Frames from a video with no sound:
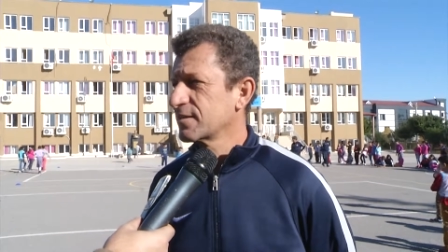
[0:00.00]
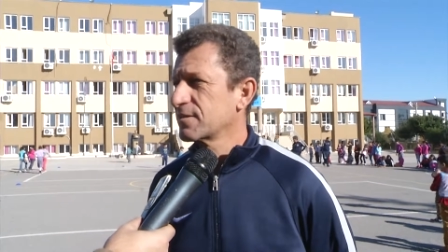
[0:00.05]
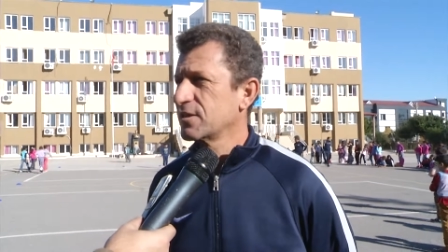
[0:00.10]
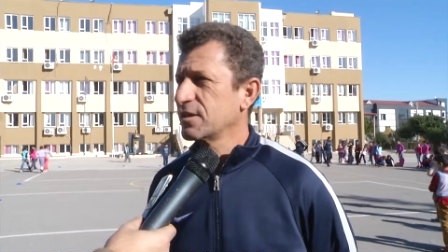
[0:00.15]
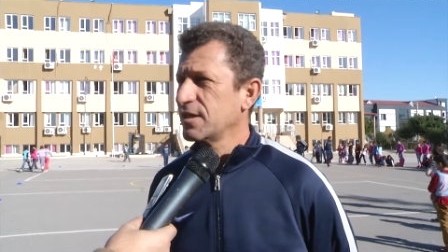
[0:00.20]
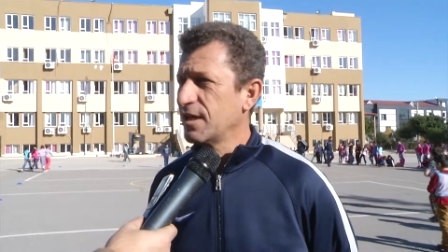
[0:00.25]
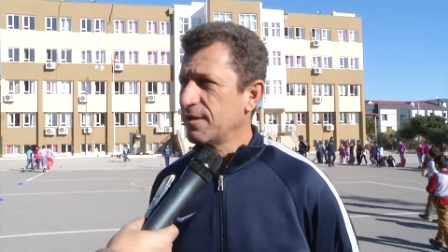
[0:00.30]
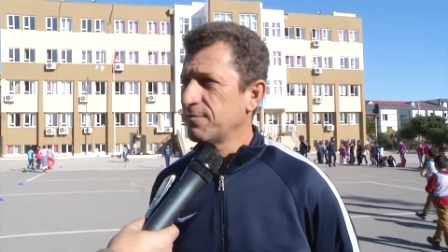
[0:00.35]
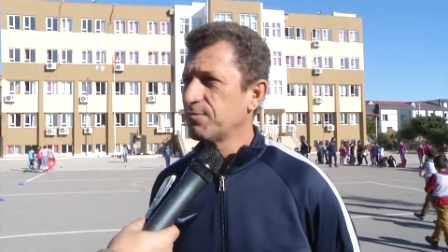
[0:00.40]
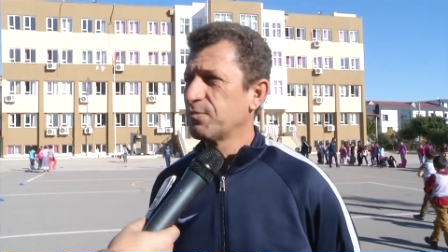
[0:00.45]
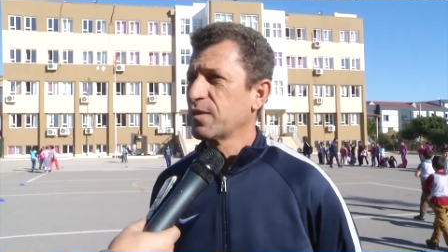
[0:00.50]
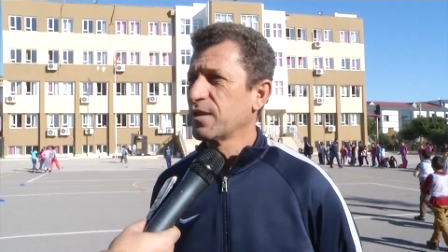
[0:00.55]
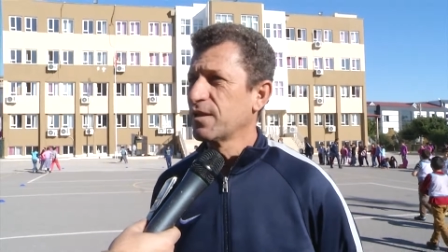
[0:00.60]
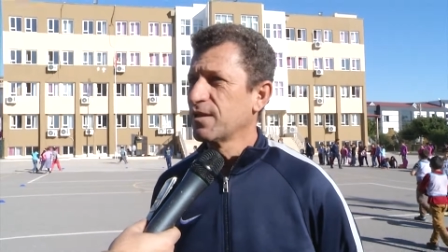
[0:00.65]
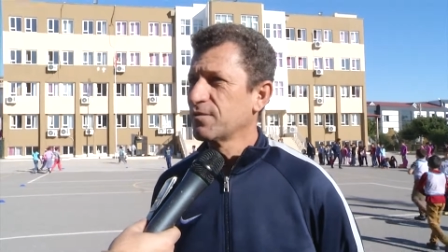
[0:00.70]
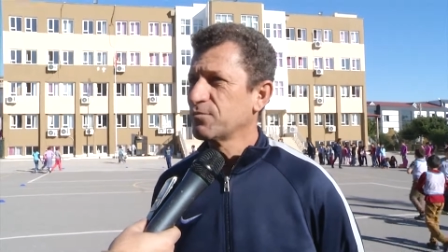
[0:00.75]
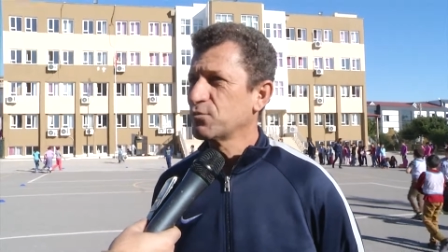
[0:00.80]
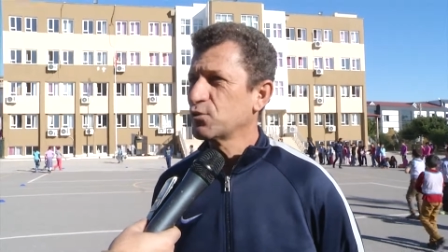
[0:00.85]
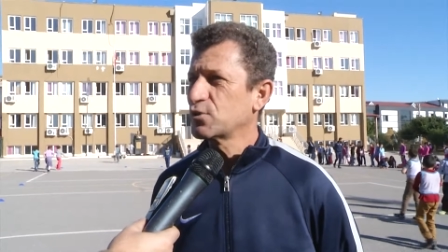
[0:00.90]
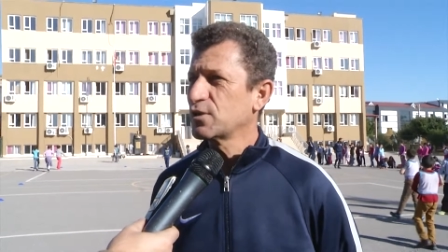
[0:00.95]
yine
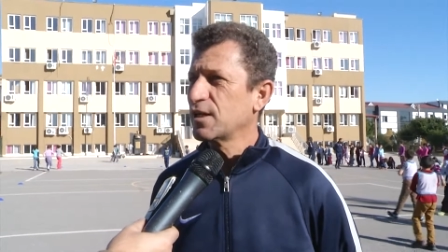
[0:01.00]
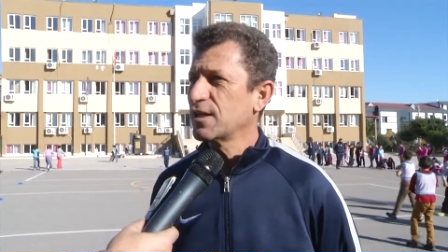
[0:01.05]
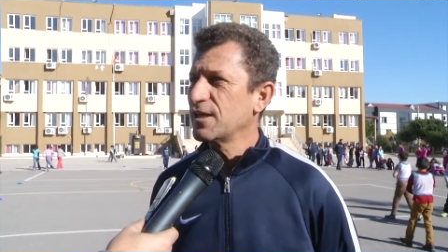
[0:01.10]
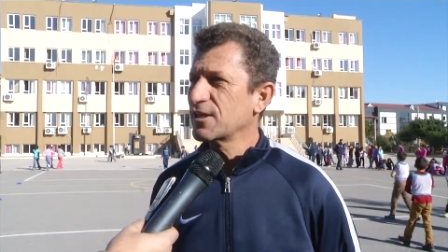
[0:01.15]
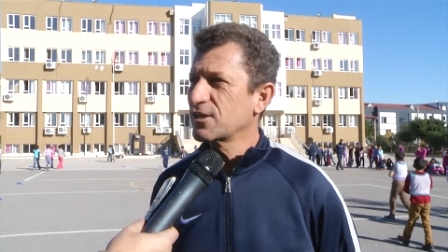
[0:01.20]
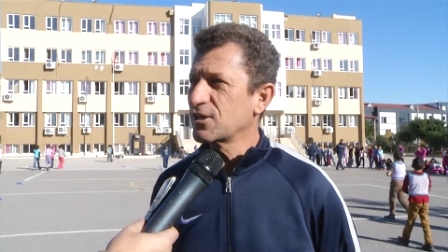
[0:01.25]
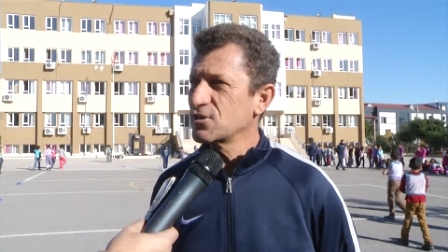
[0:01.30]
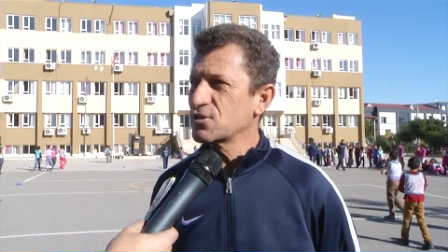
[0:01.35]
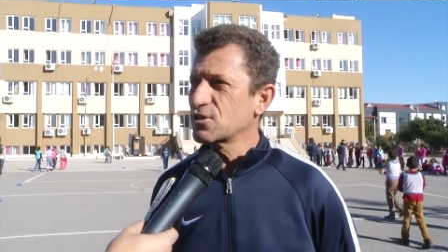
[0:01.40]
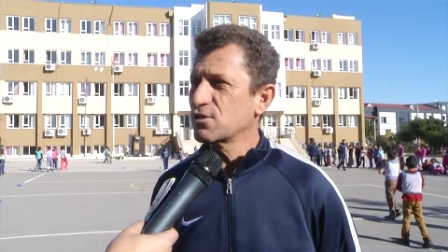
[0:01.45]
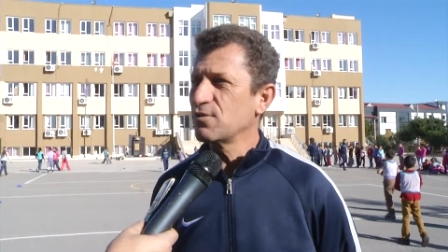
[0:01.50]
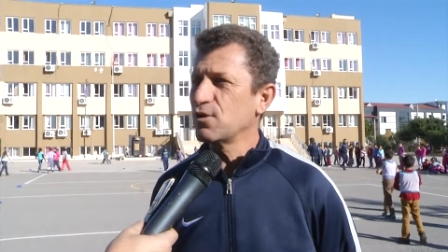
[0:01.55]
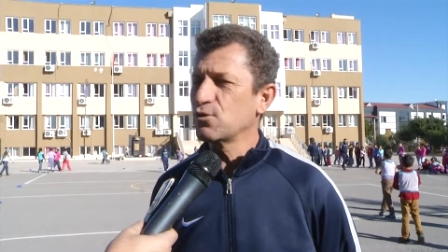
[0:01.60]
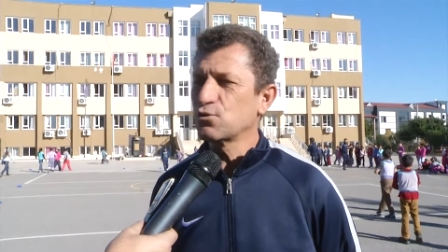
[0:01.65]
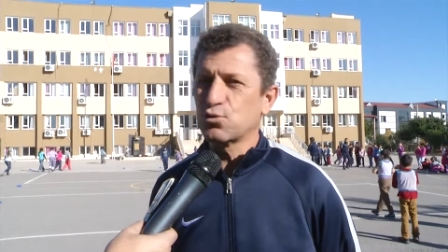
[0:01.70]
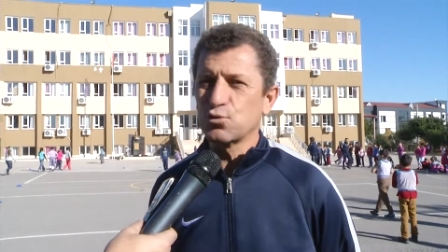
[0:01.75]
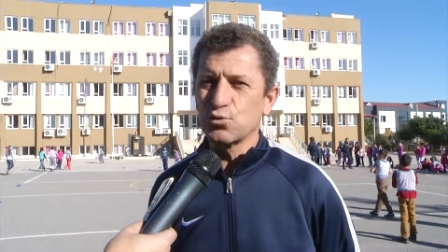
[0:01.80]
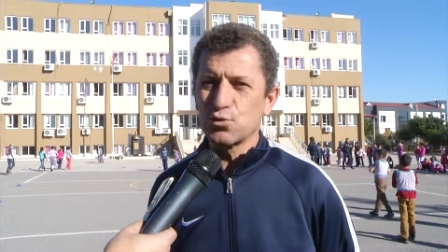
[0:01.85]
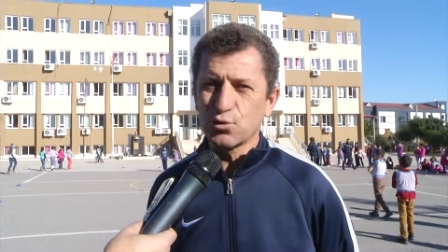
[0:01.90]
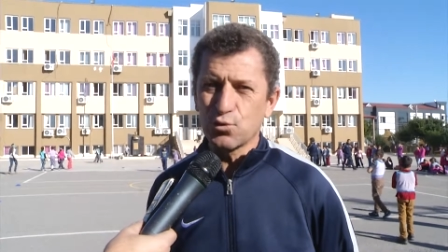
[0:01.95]
bu sene ikinci ve
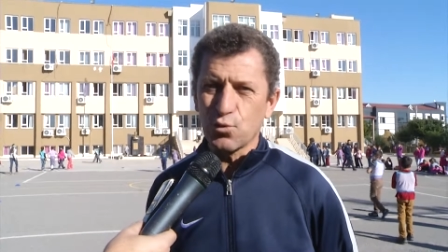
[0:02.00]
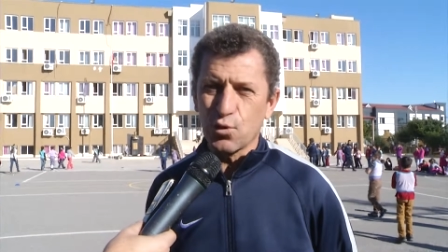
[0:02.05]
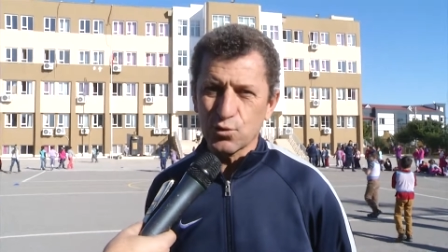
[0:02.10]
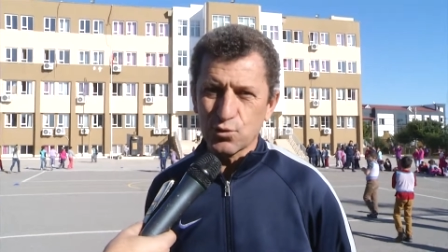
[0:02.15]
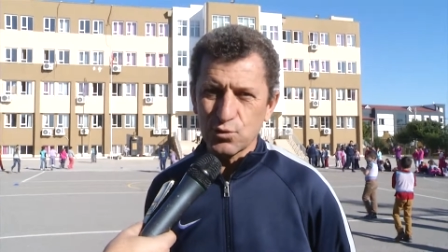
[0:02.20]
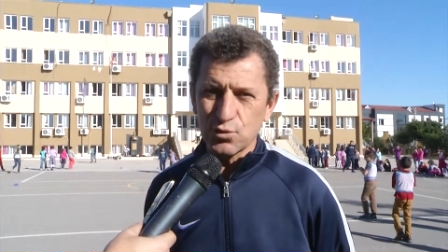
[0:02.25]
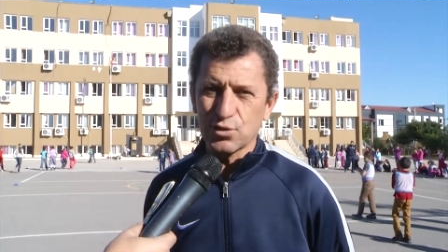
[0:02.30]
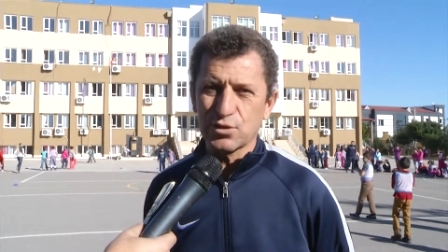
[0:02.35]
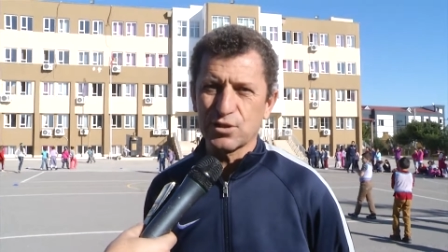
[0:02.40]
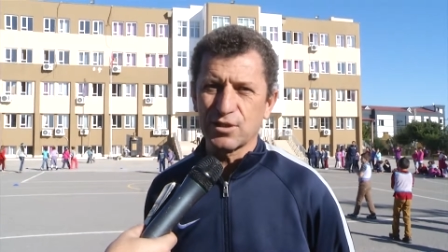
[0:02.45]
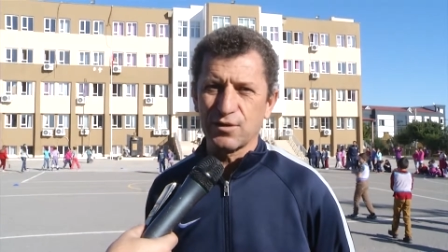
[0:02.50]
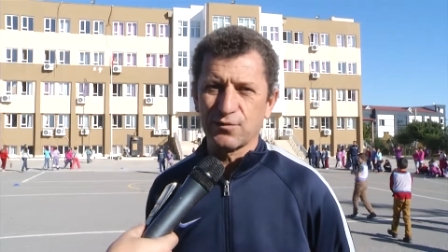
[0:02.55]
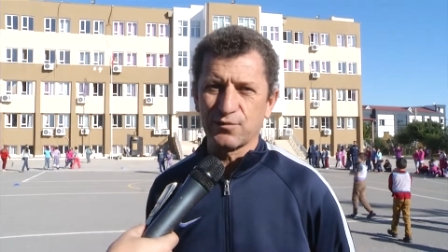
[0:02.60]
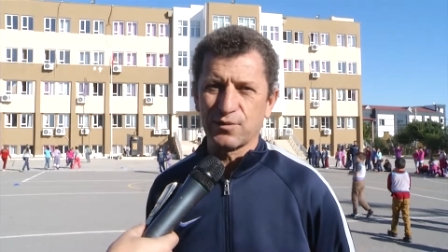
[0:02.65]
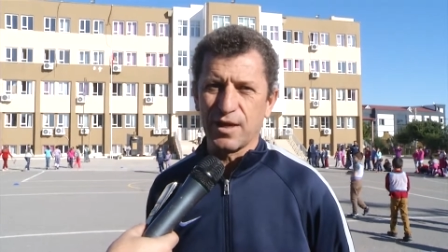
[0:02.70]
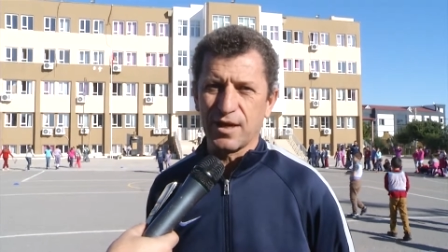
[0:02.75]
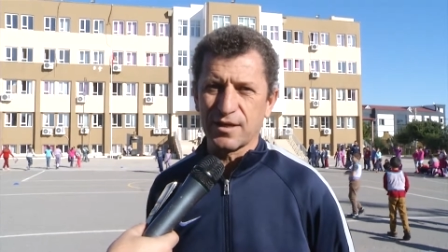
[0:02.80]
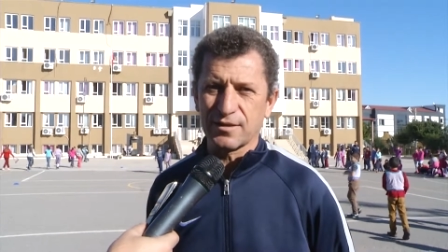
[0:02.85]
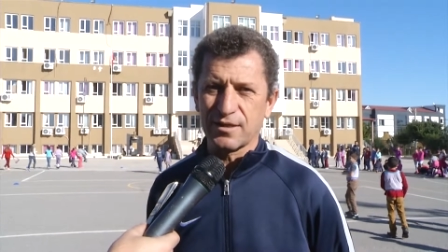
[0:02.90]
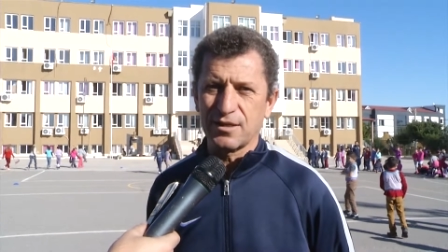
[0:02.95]
üçüncü, dördüncü
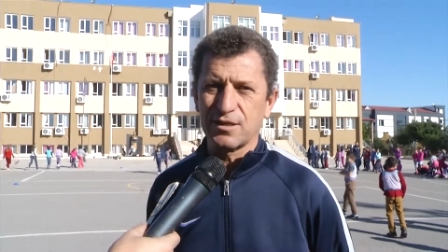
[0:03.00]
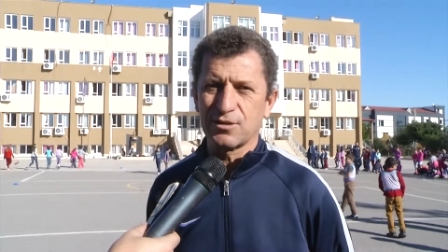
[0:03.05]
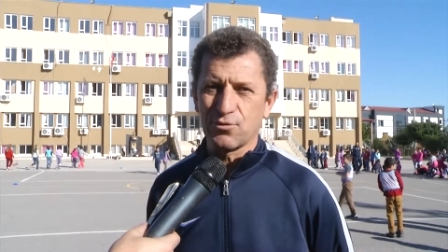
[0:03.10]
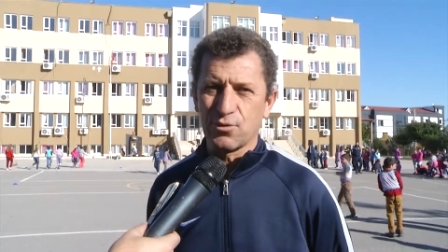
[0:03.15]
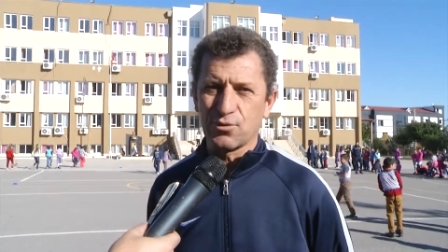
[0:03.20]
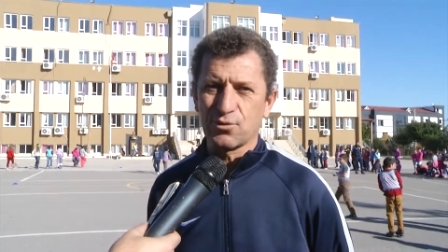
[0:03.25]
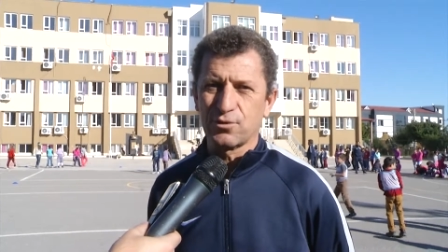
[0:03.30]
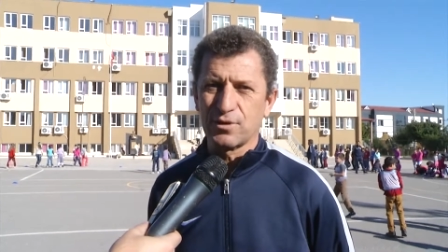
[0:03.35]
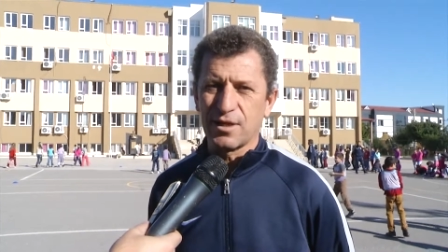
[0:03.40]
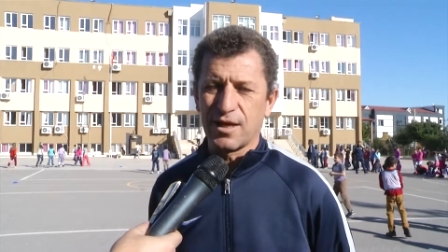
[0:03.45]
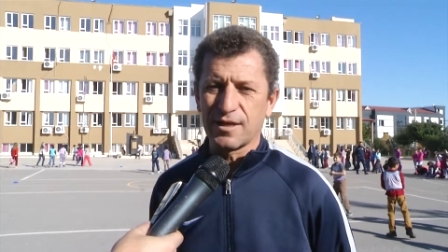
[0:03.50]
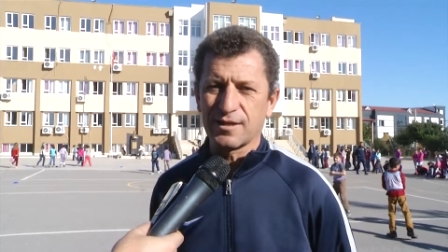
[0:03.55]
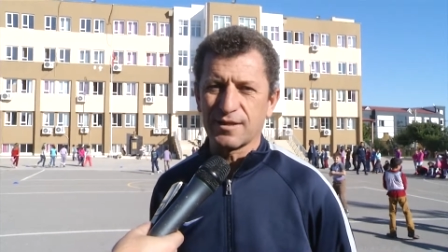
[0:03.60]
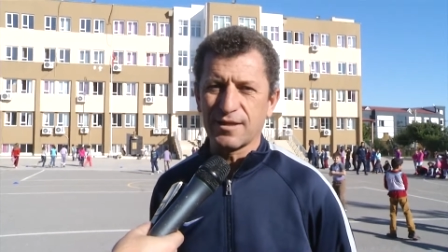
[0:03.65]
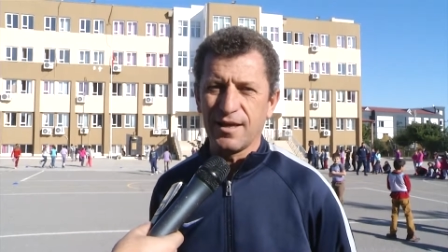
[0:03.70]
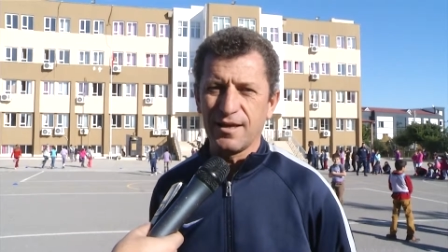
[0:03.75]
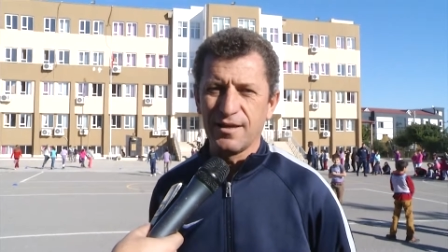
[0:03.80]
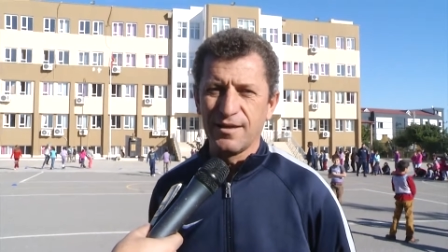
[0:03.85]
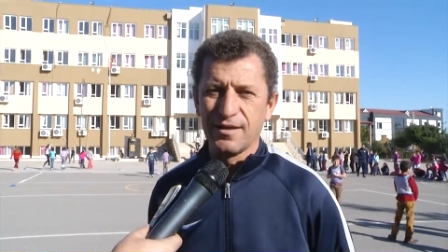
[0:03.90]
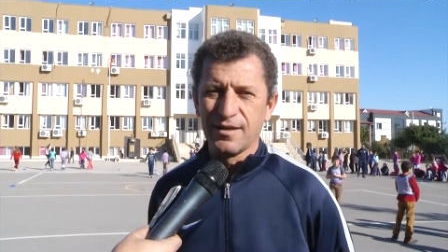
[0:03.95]
sınıflarda,
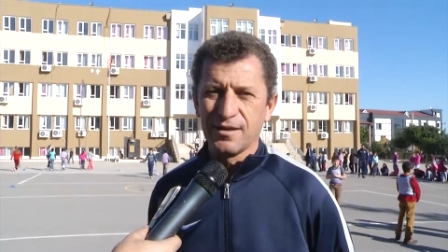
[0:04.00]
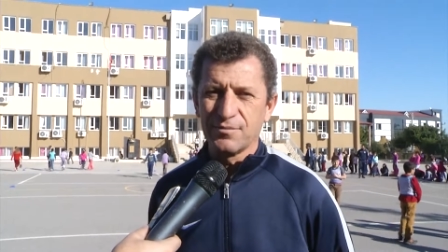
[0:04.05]
ilkokullarda